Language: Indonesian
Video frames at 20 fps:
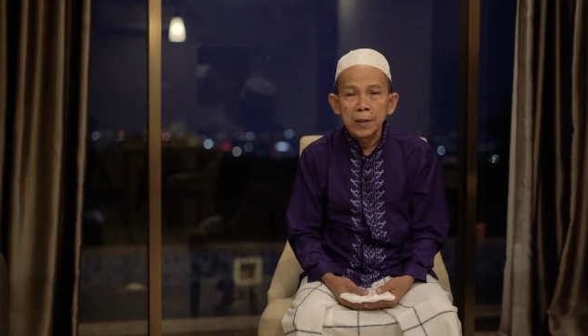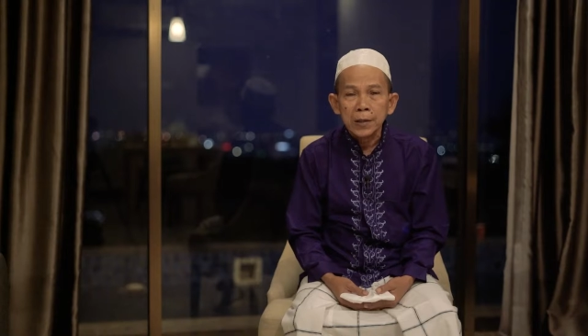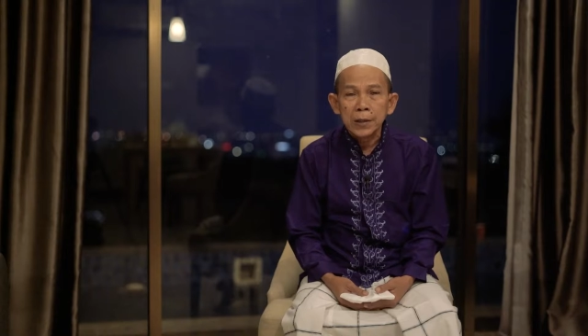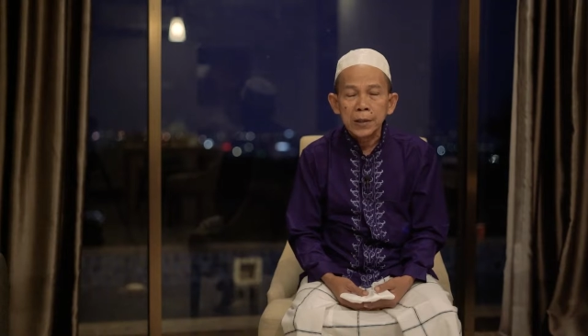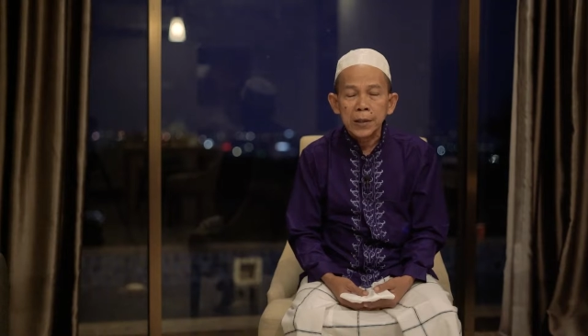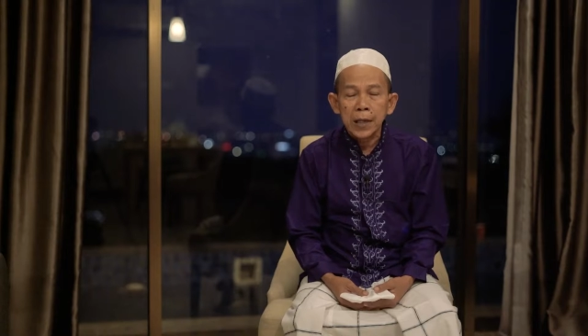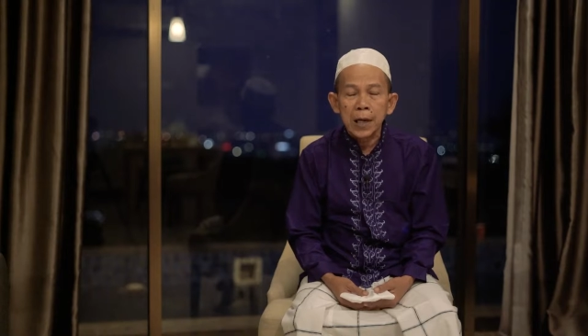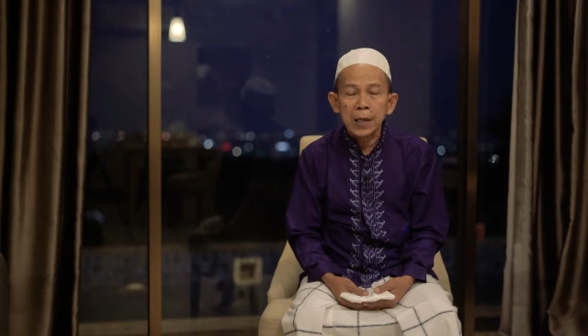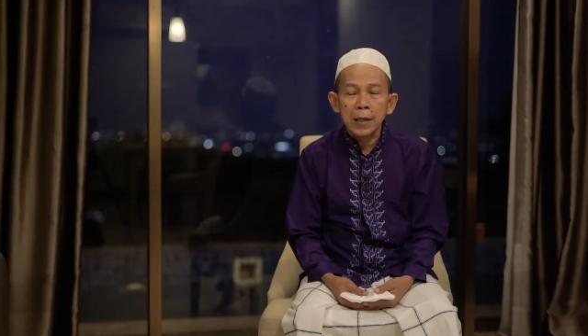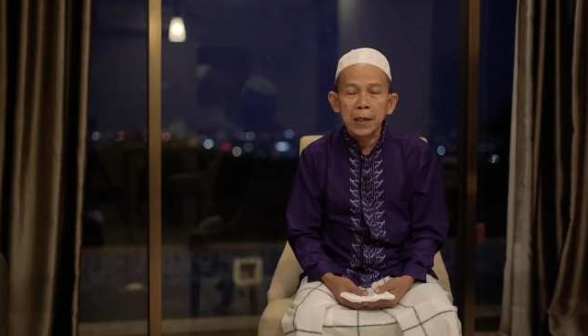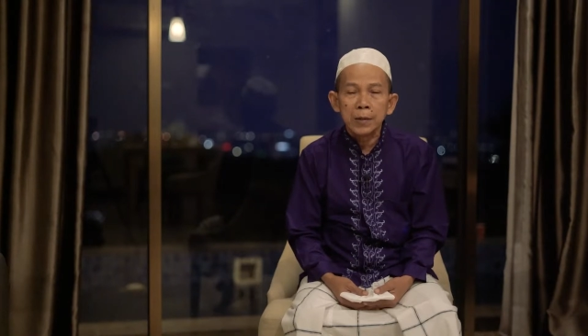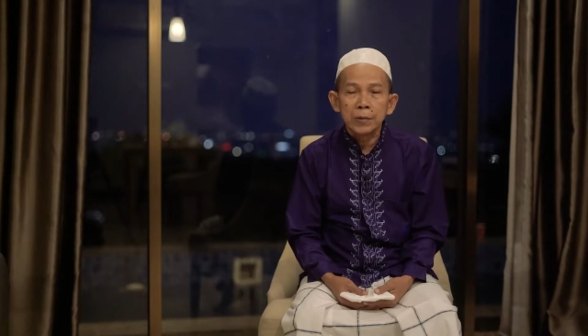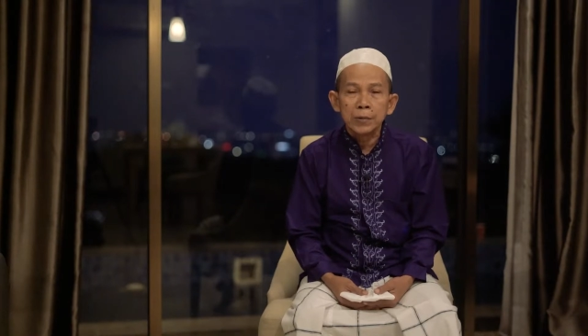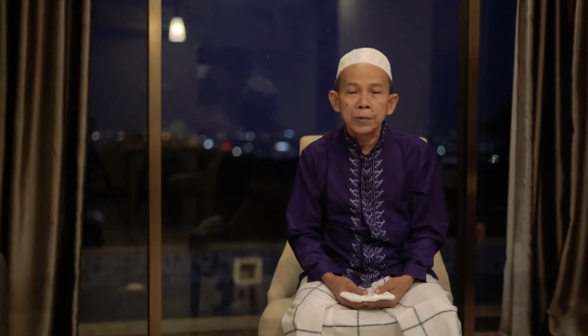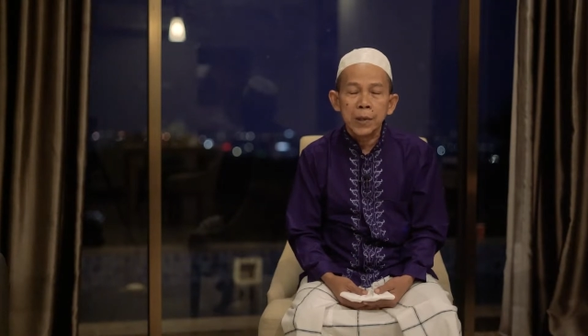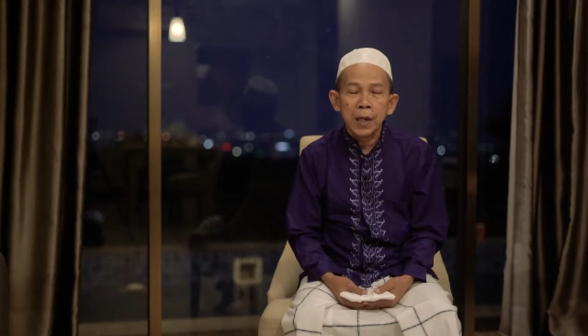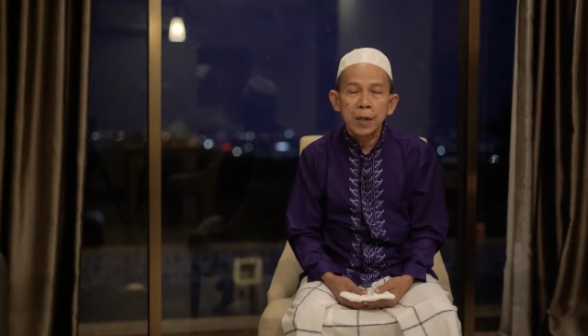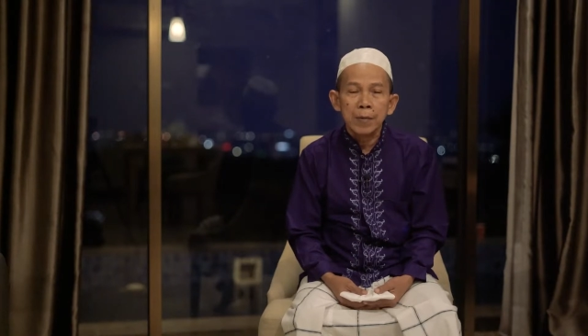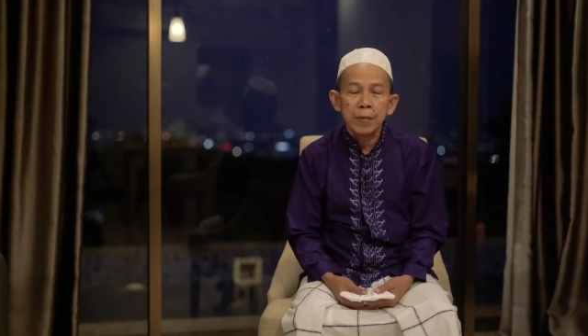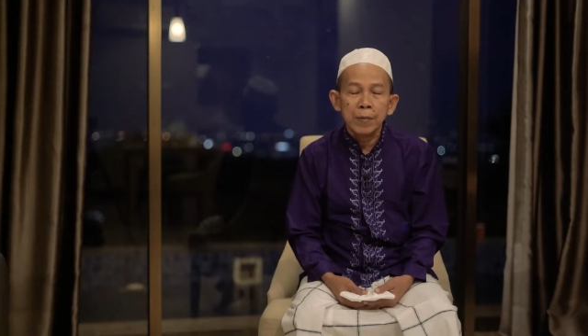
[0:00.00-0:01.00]
Sekarang
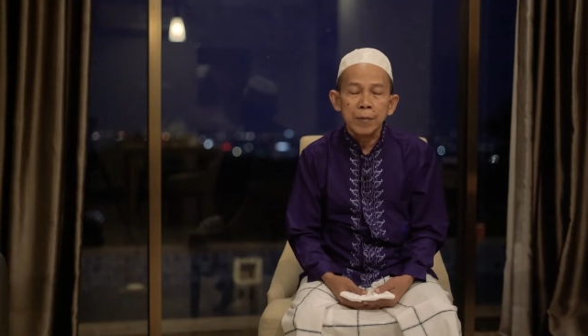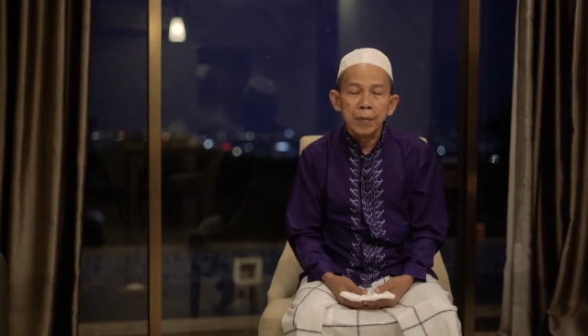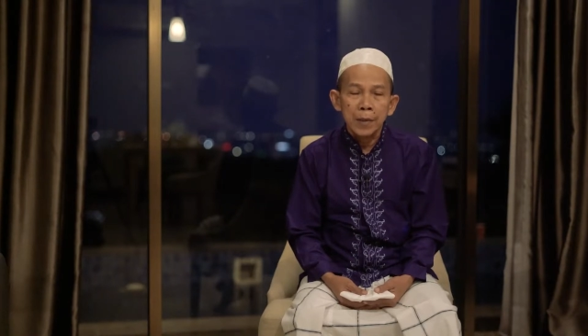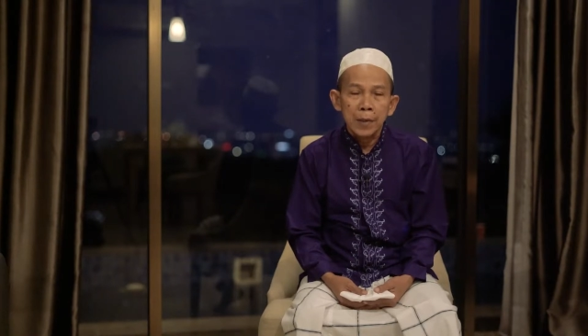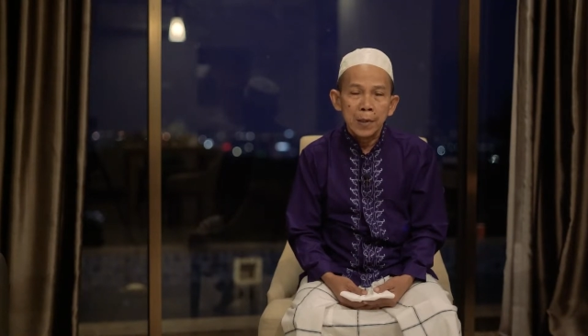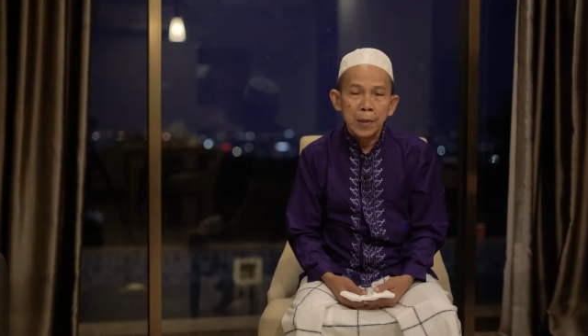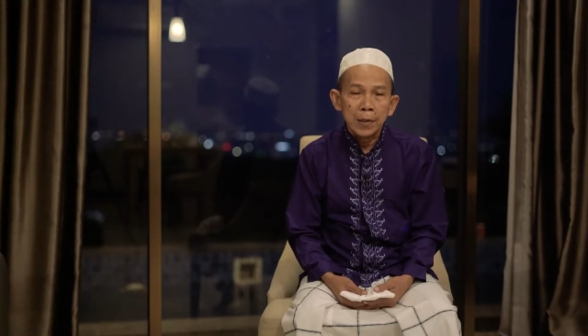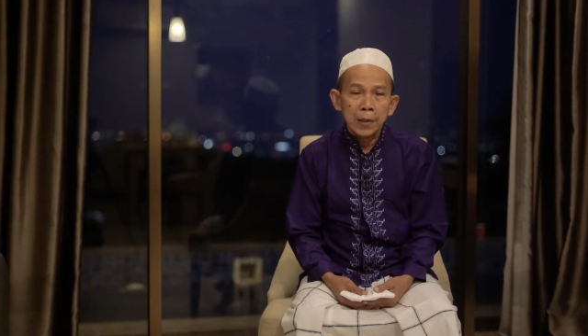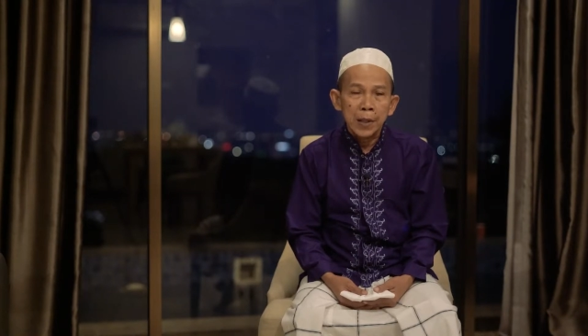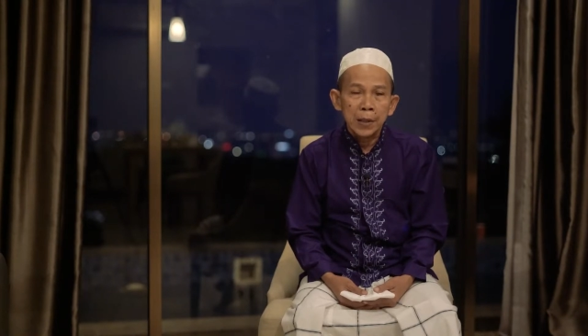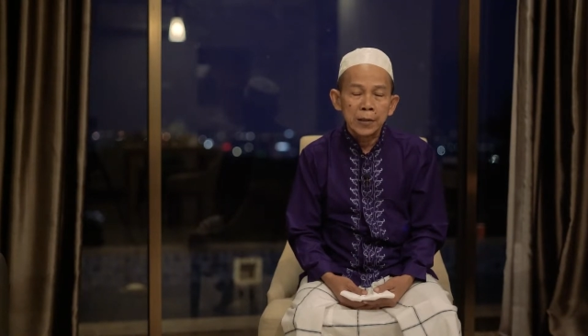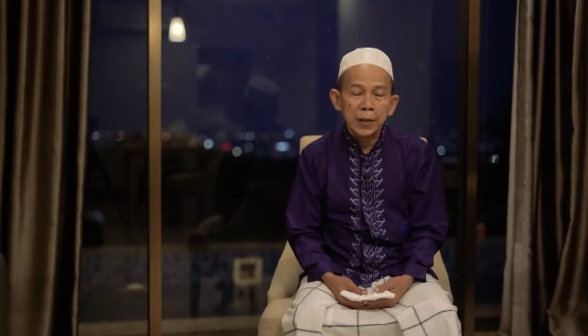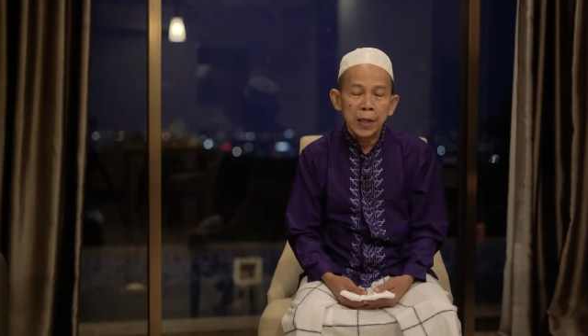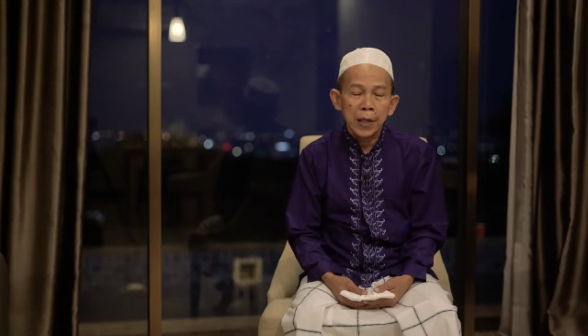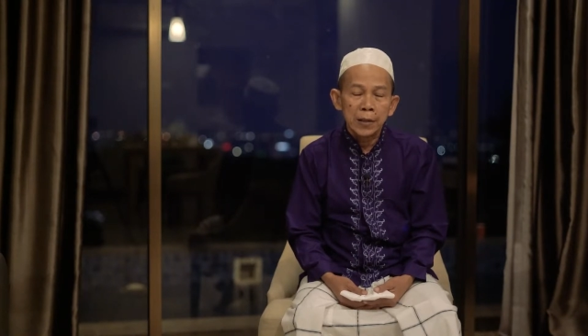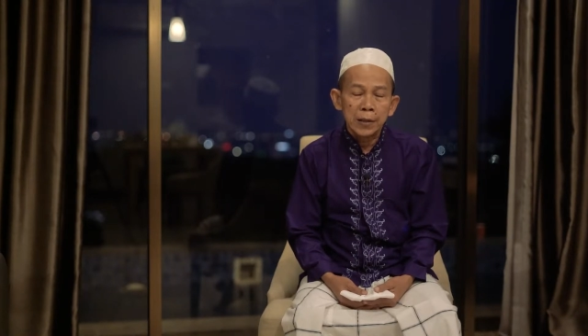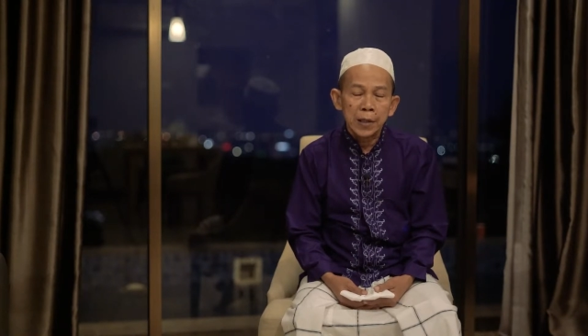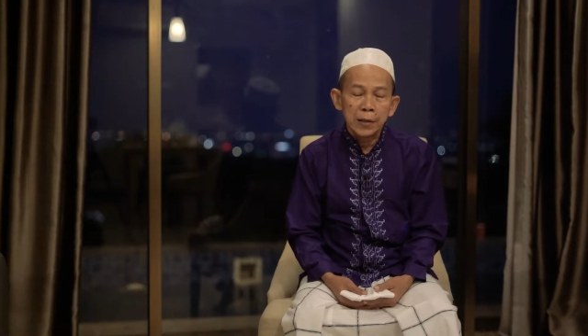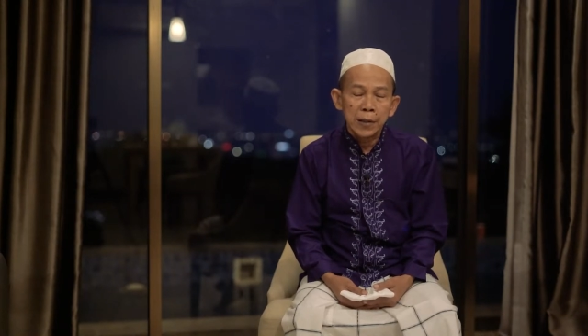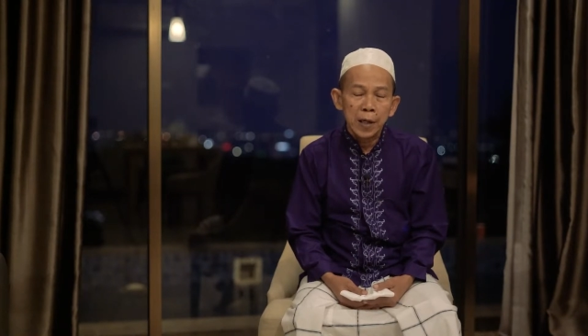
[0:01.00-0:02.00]
sudah
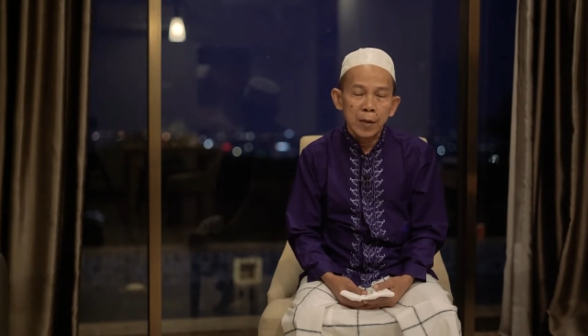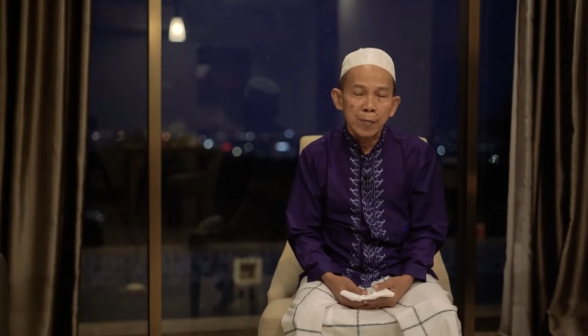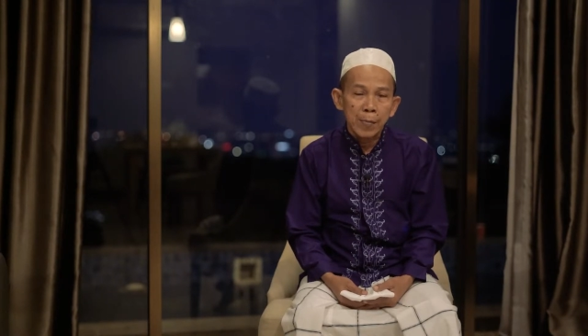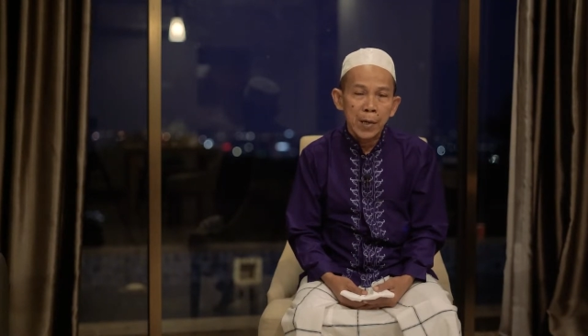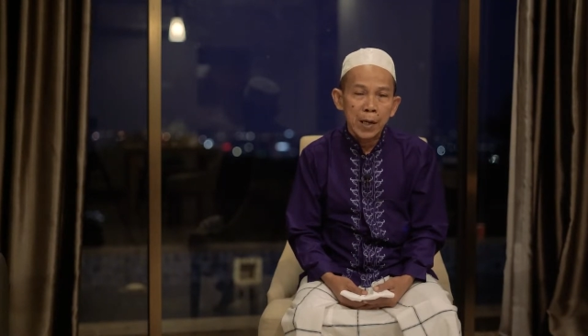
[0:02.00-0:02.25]
detik-detik